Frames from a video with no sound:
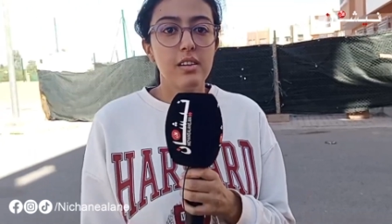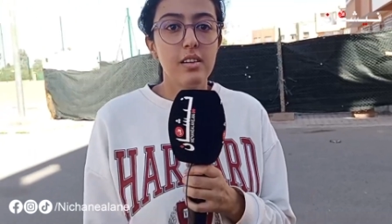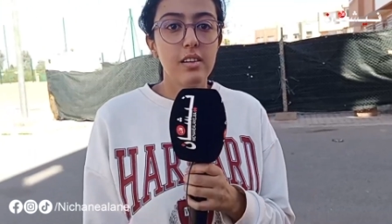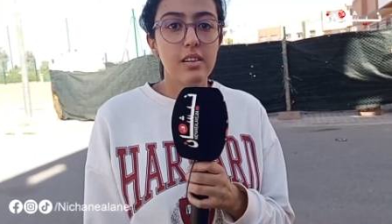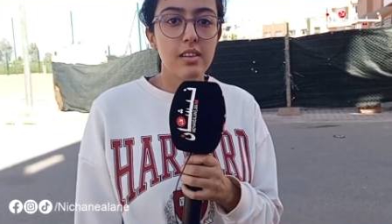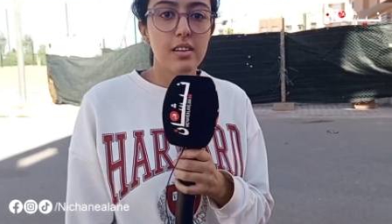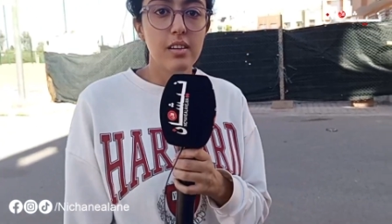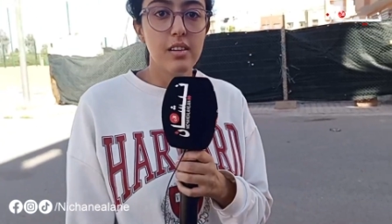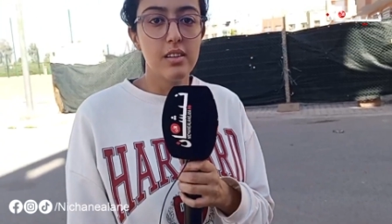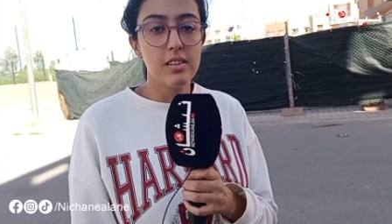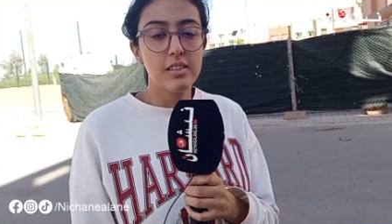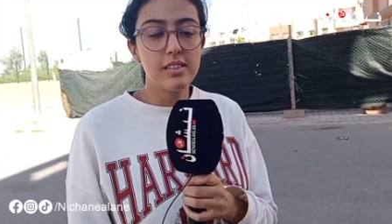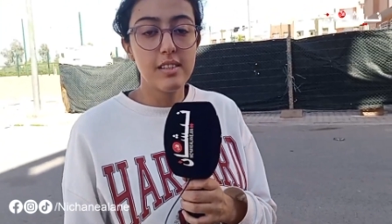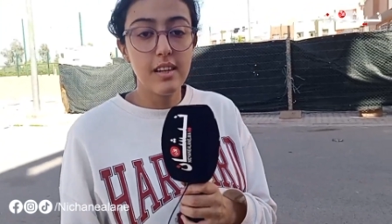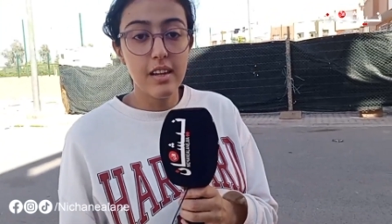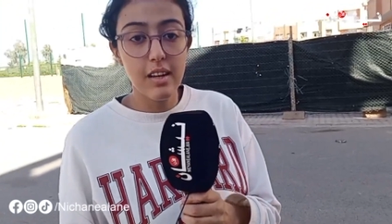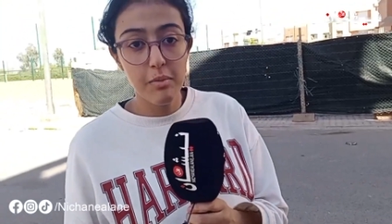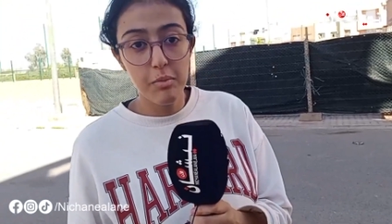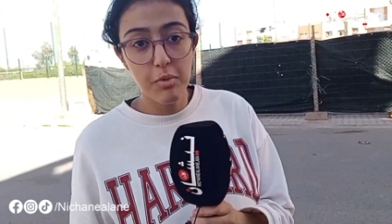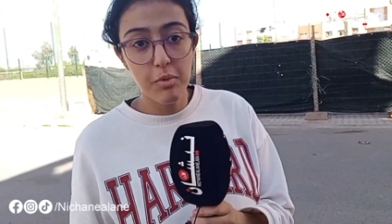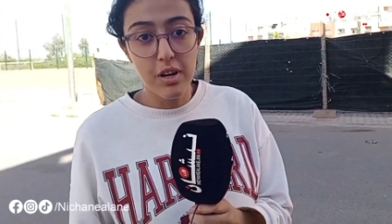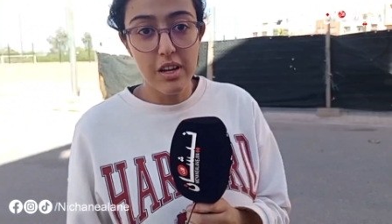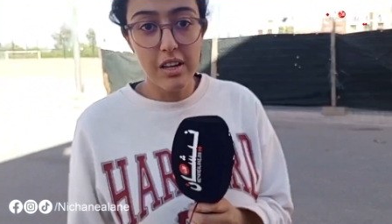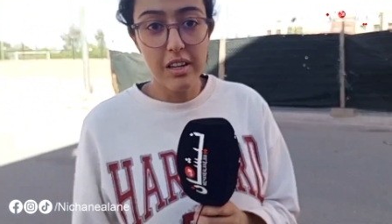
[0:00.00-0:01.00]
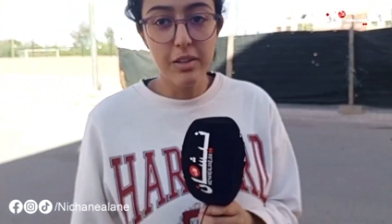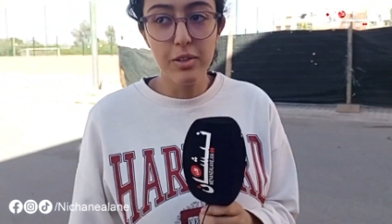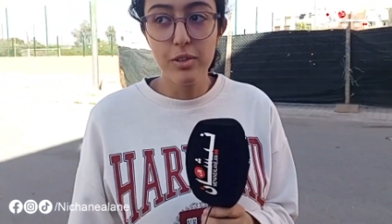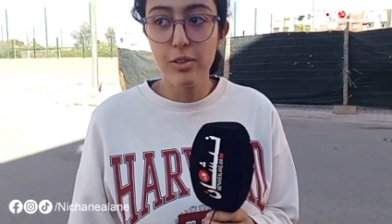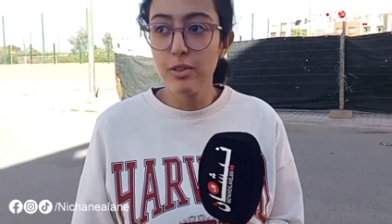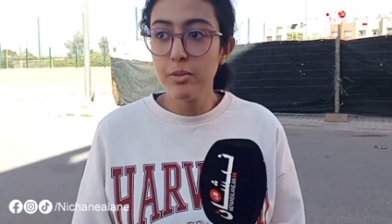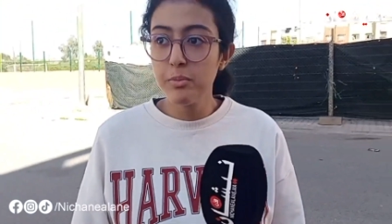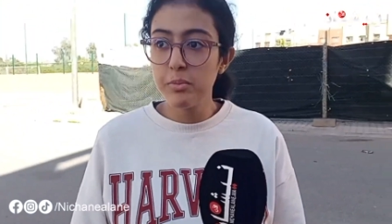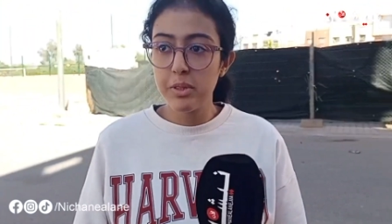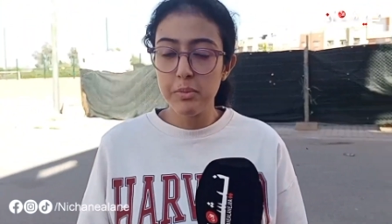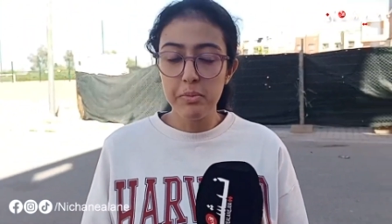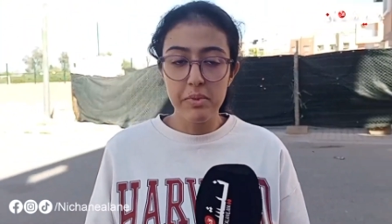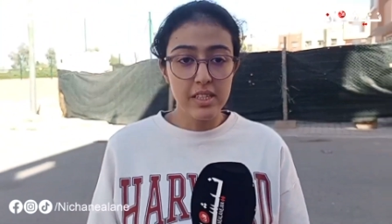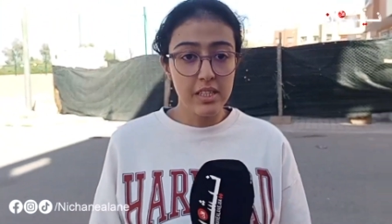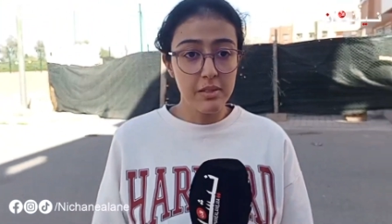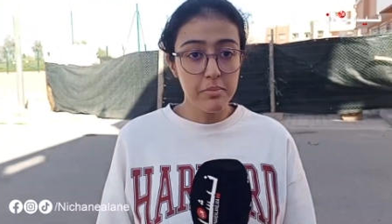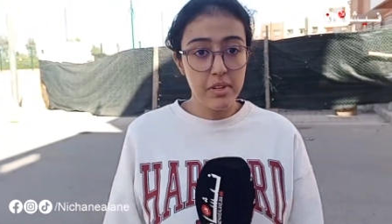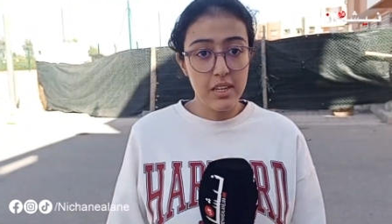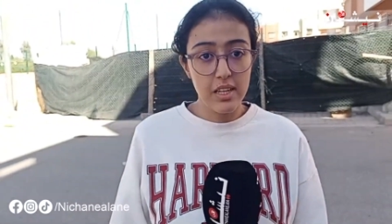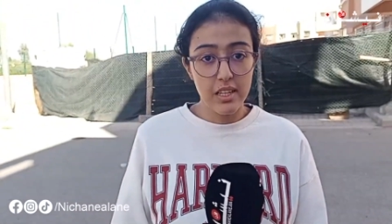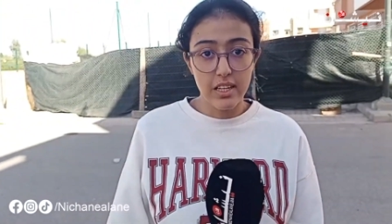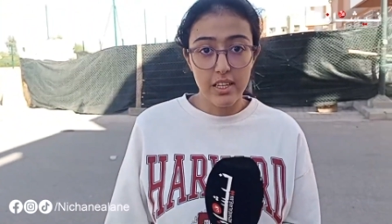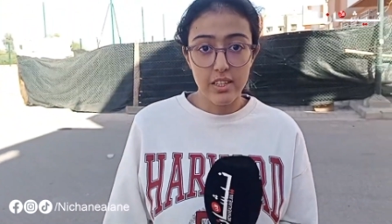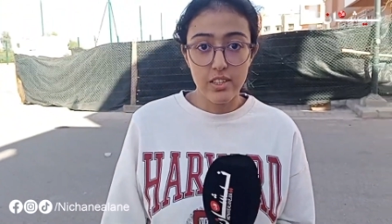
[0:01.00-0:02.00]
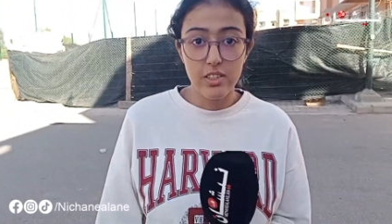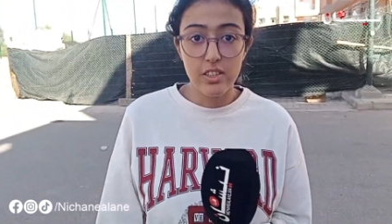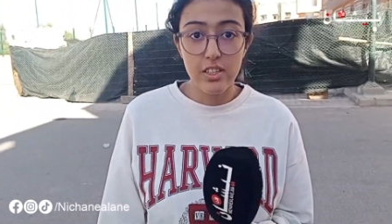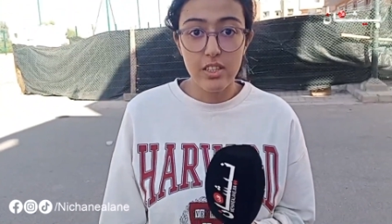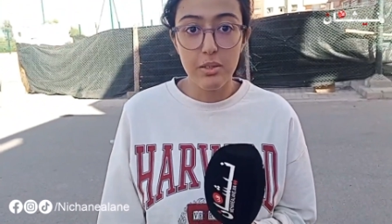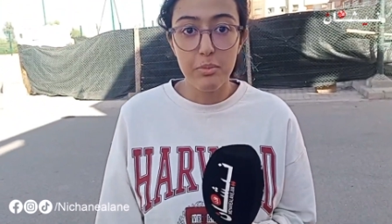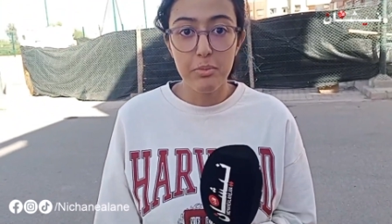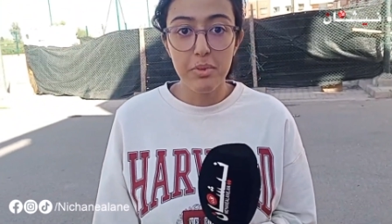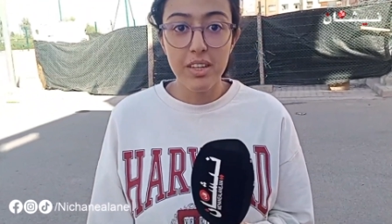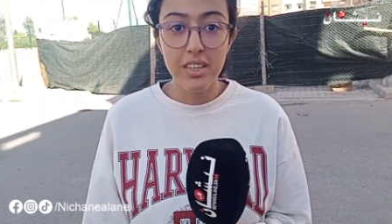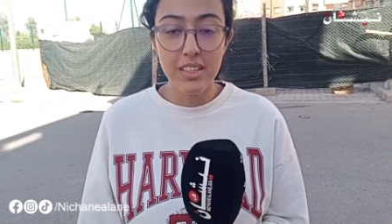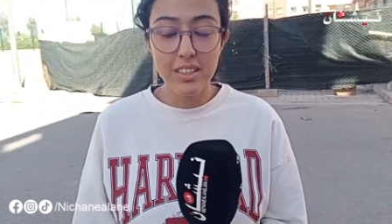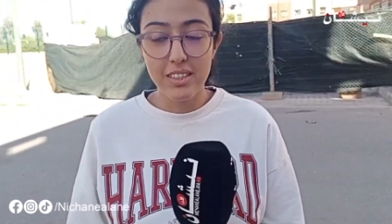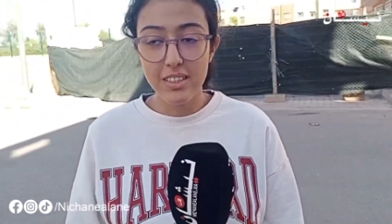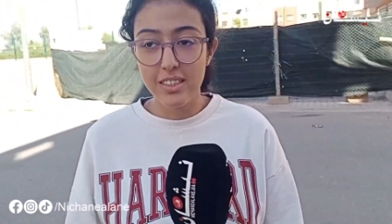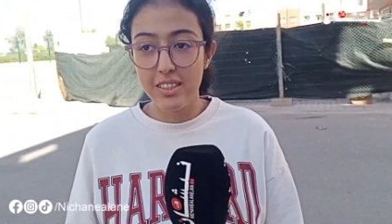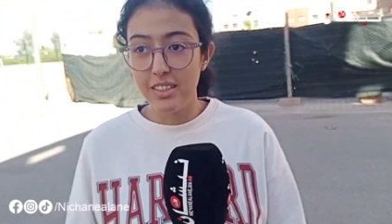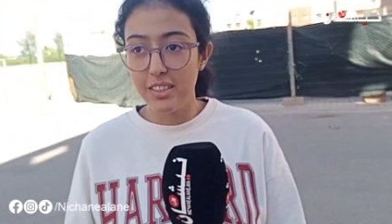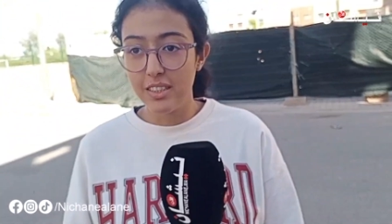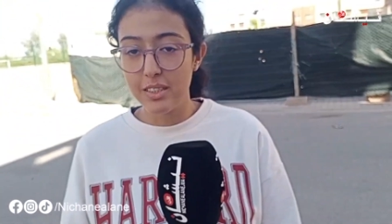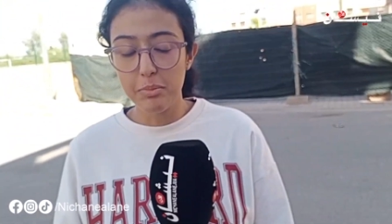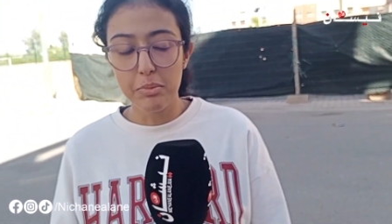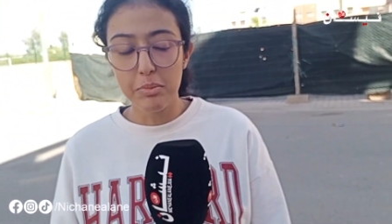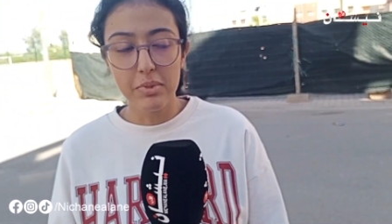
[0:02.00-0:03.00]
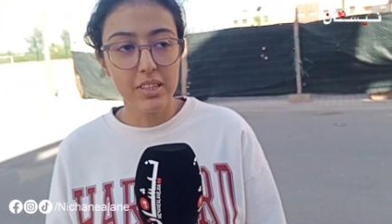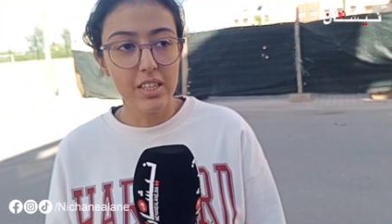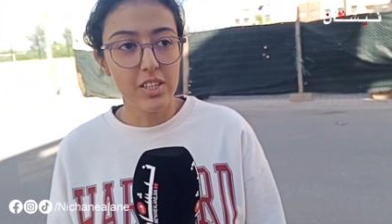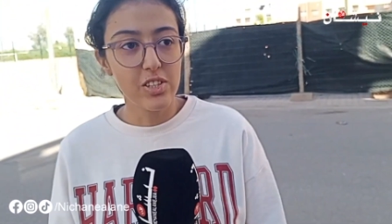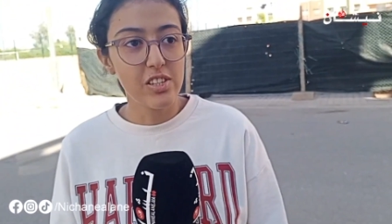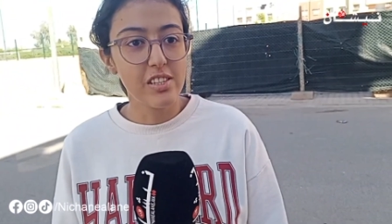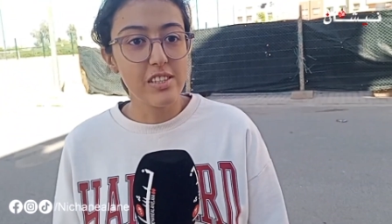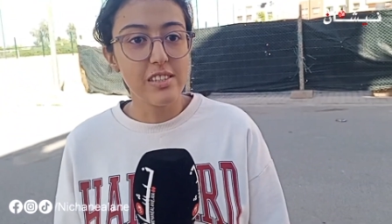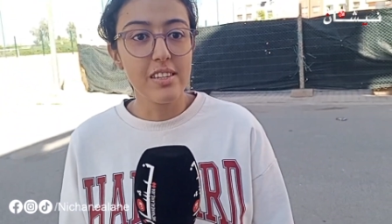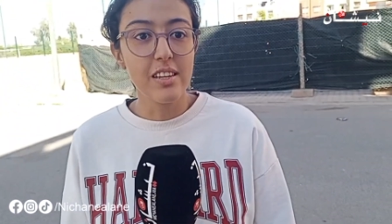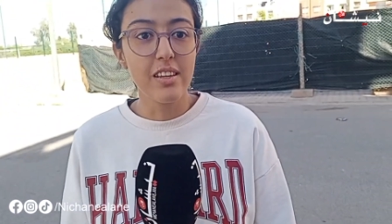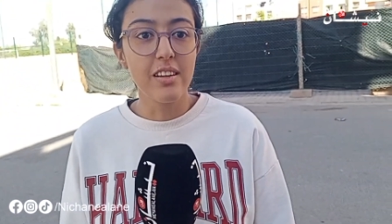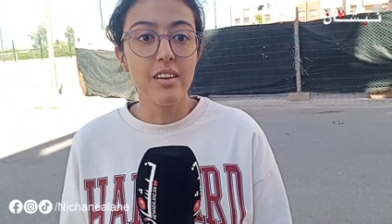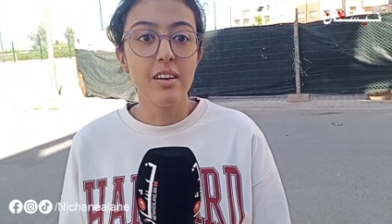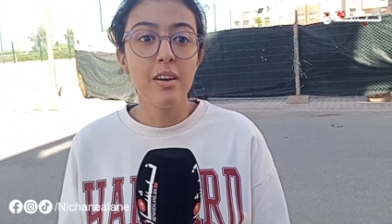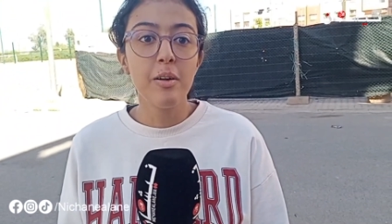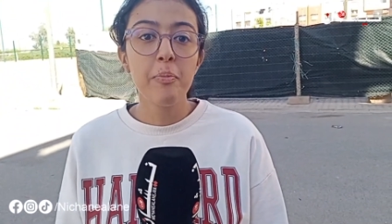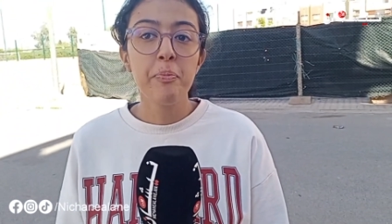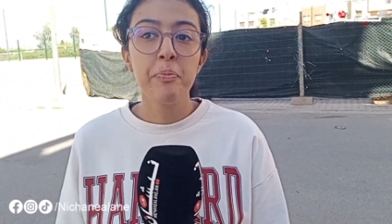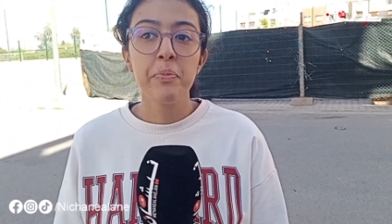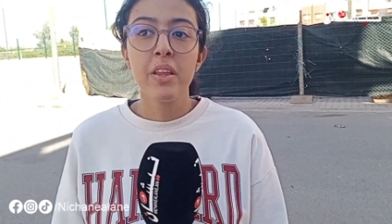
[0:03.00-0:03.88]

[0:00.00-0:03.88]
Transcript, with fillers: أه السلام عليكم سميتي مرافيت شيبه عندي 18 سنه